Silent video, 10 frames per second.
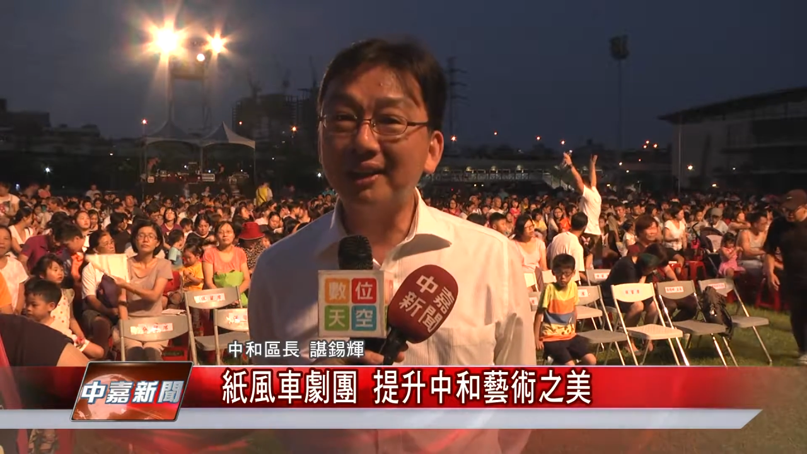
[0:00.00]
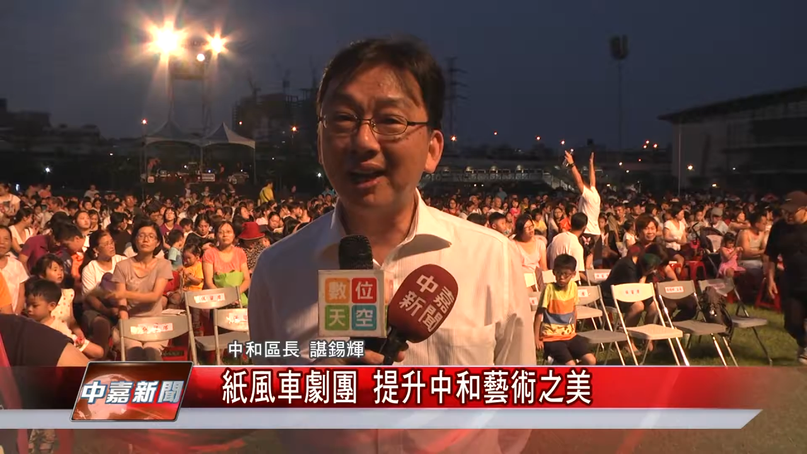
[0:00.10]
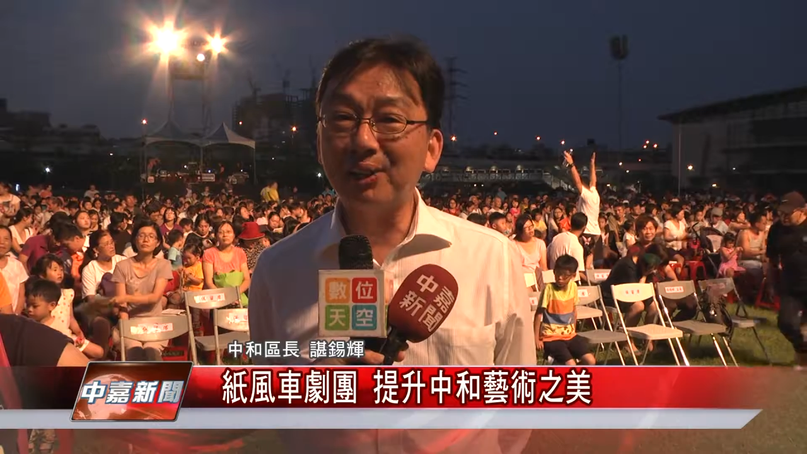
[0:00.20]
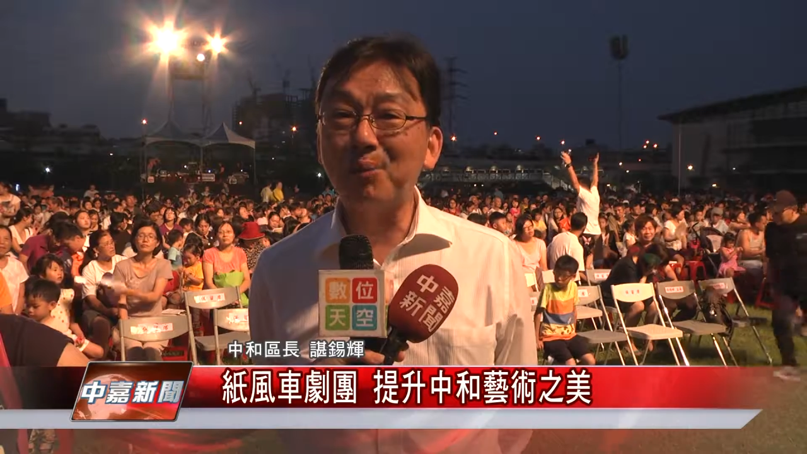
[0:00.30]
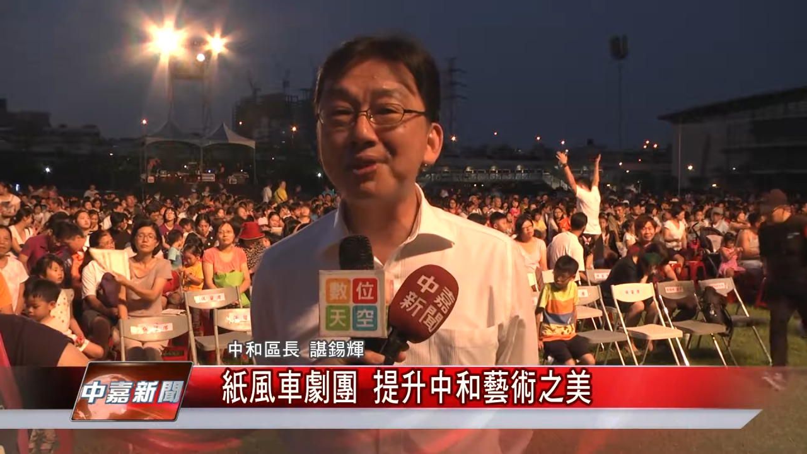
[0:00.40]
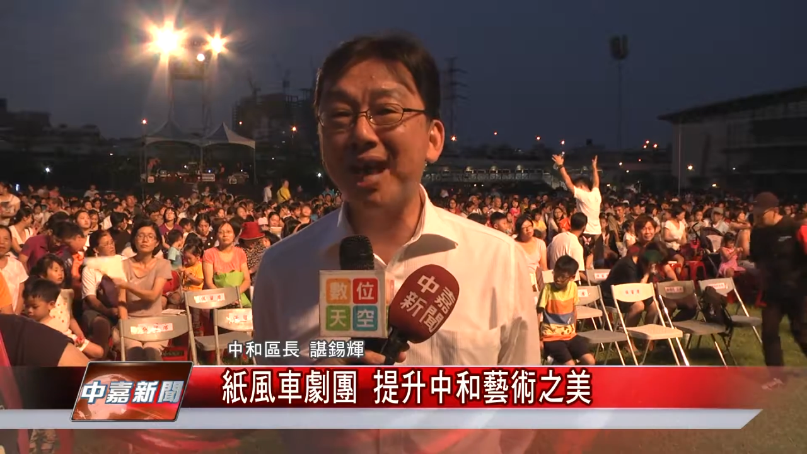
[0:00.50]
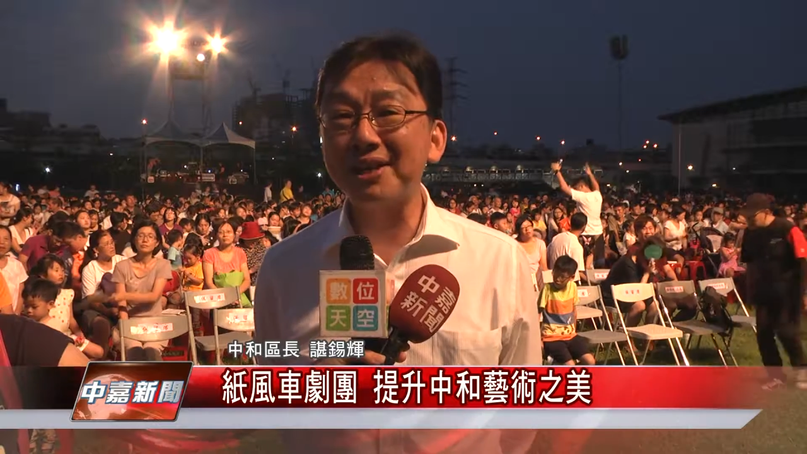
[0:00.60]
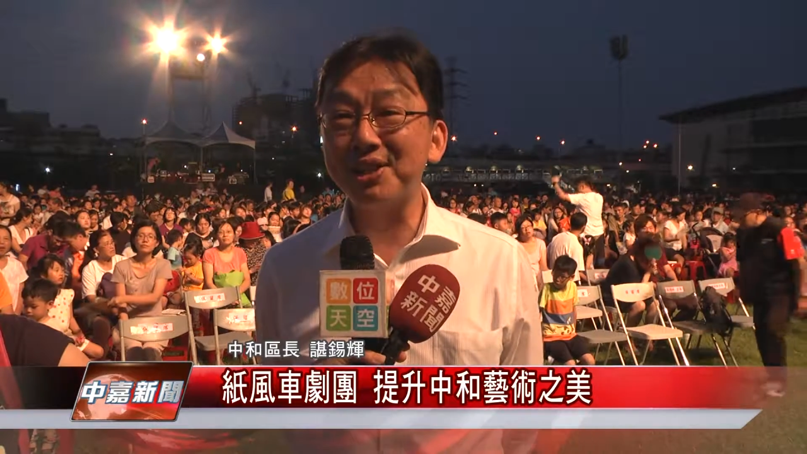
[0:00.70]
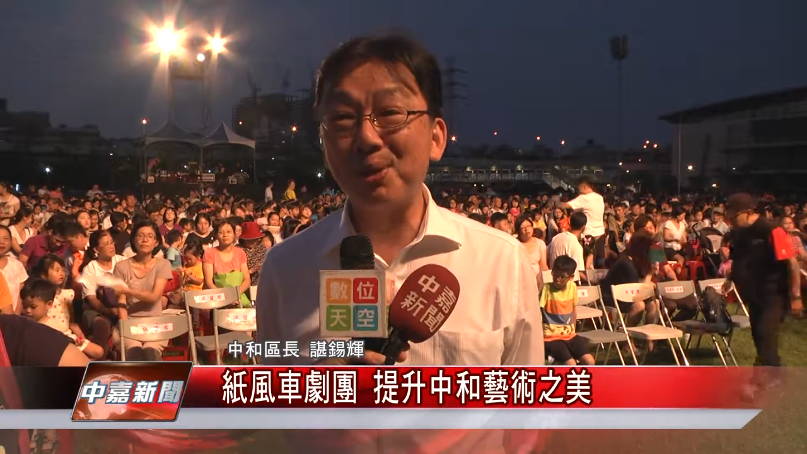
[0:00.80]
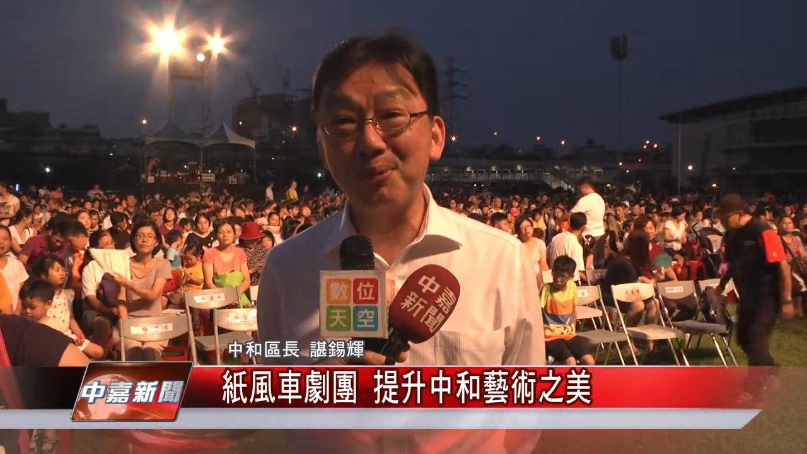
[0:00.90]
他董事长
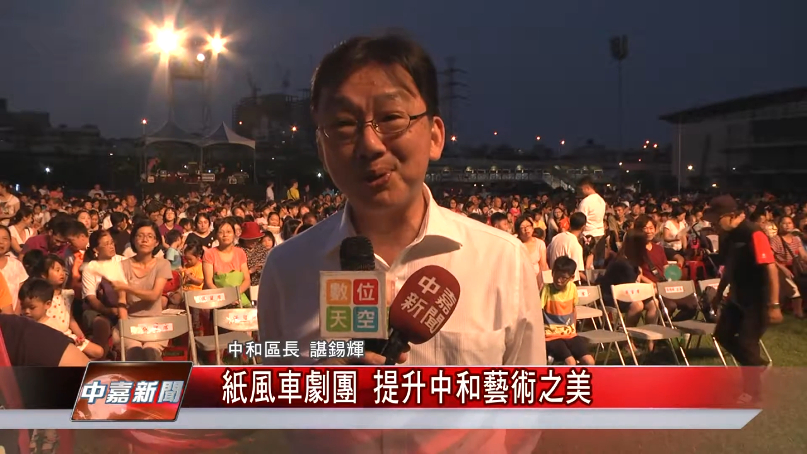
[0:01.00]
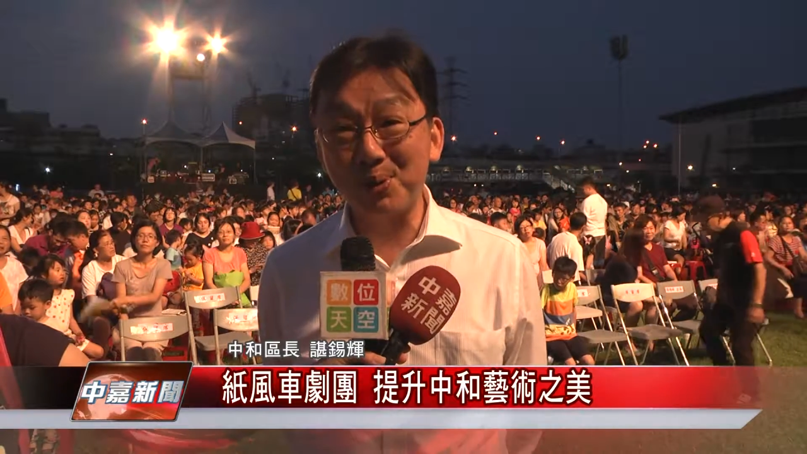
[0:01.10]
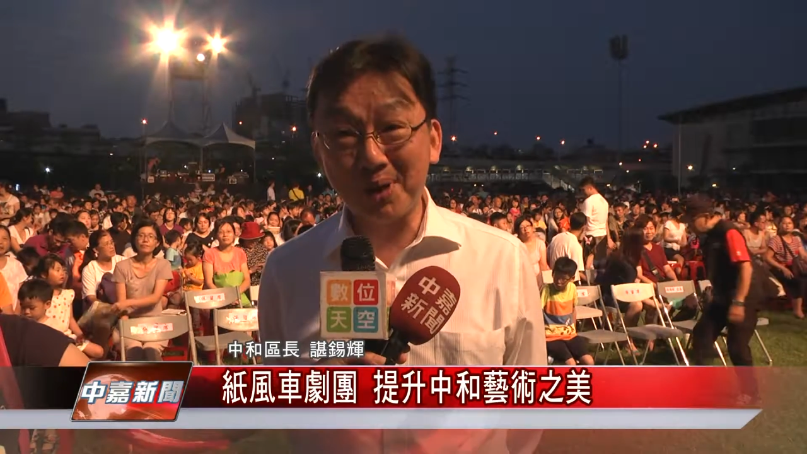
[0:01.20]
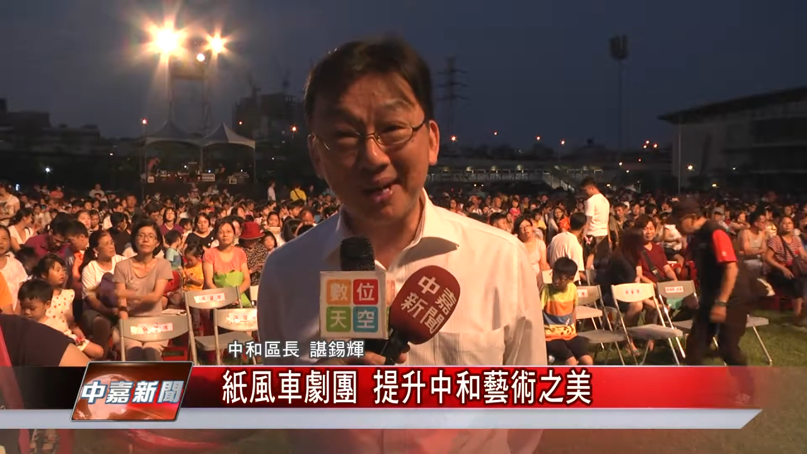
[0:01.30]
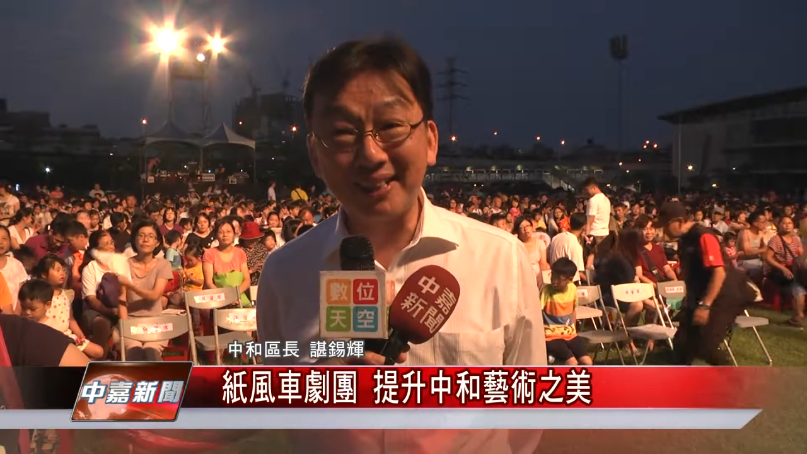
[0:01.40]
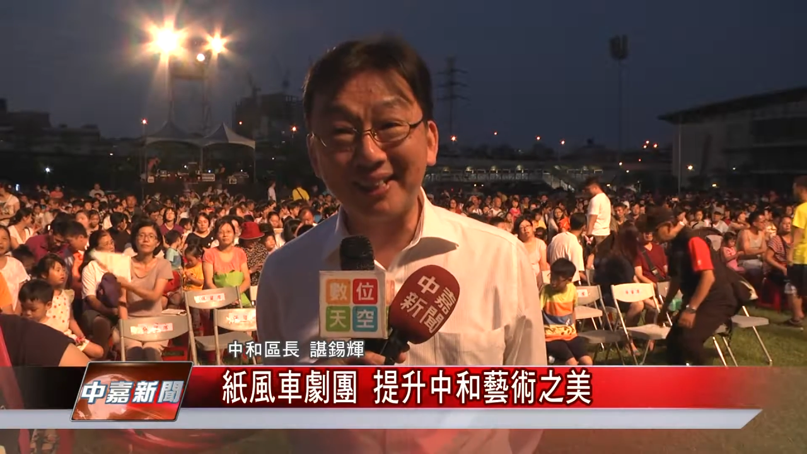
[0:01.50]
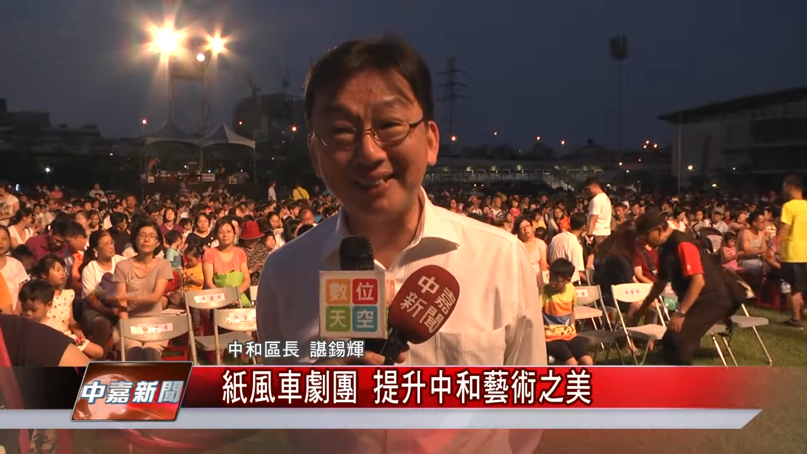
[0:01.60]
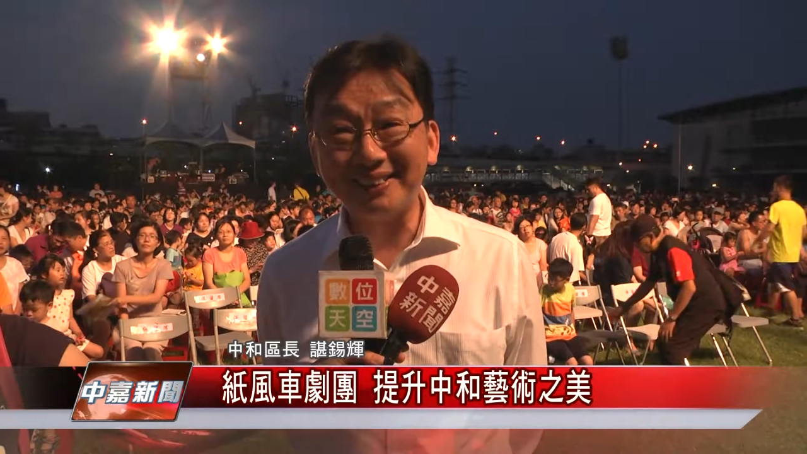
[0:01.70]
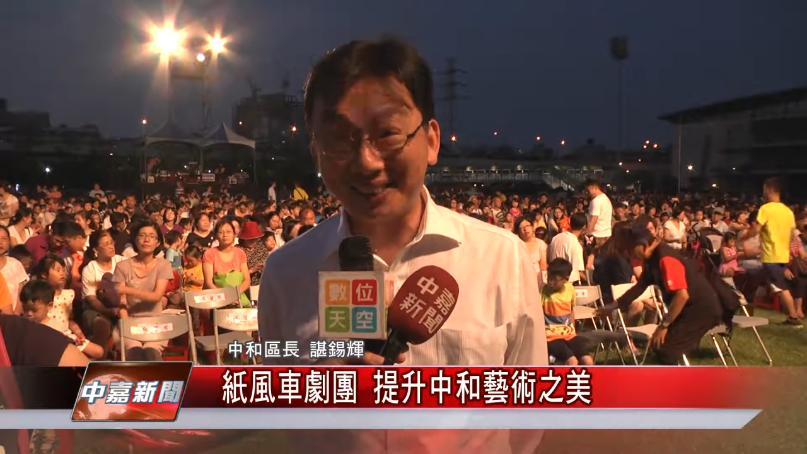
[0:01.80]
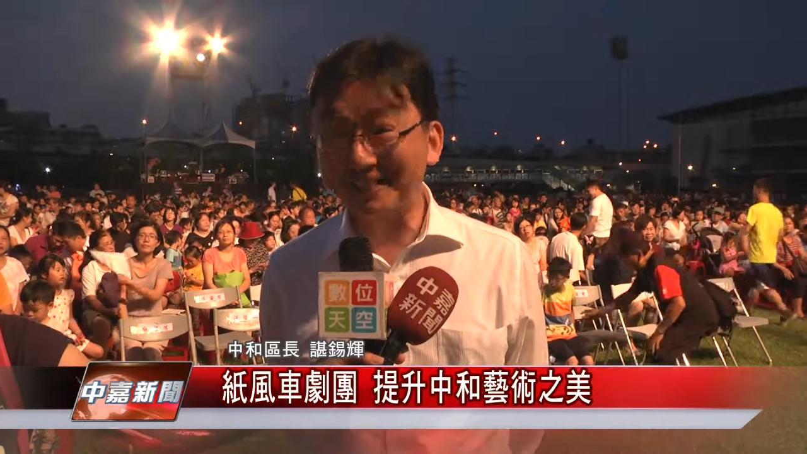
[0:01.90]
是我们综合的
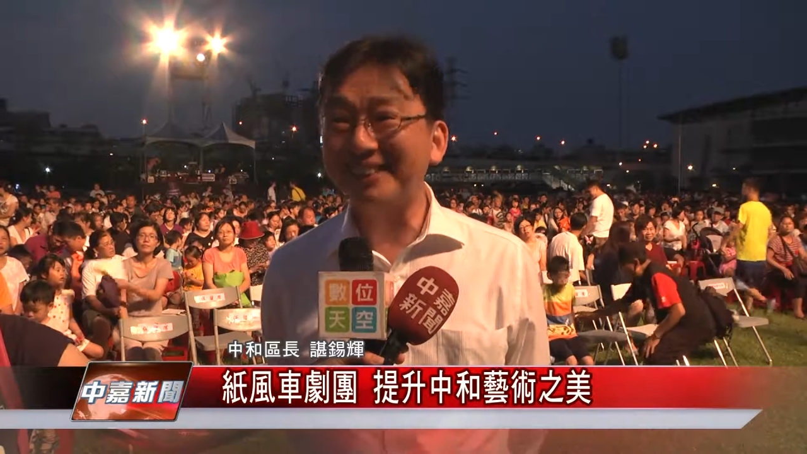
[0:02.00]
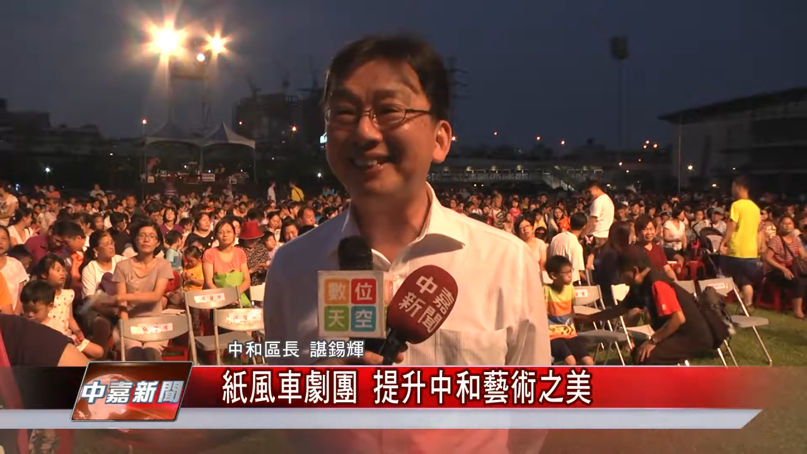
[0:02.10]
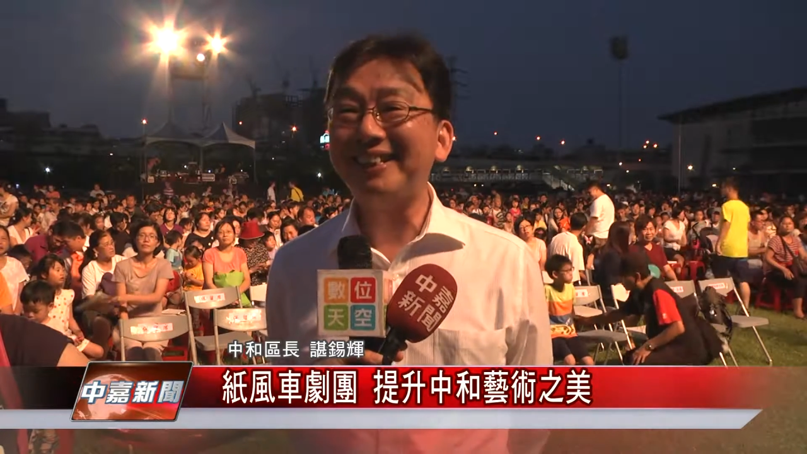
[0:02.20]
人，